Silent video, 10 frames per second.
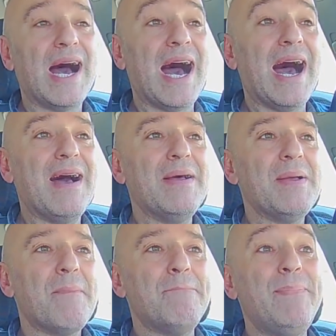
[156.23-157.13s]
a
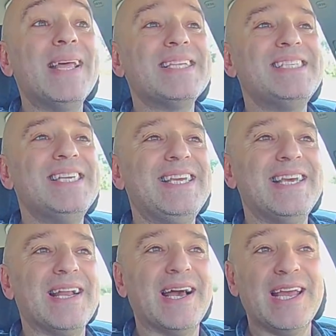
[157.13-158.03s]
ver
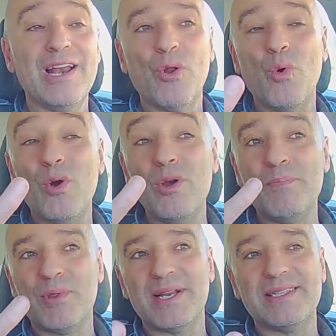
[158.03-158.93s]
siquiera el juego y
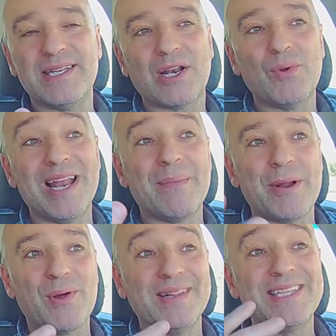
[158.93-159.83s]
poder tenerlo en la
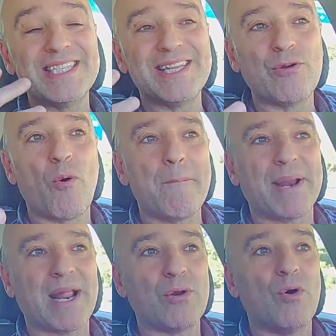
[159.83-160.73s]
mano antes de
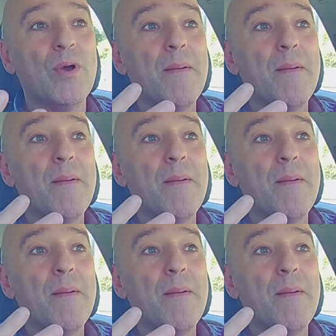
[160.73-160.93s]
comprarlo.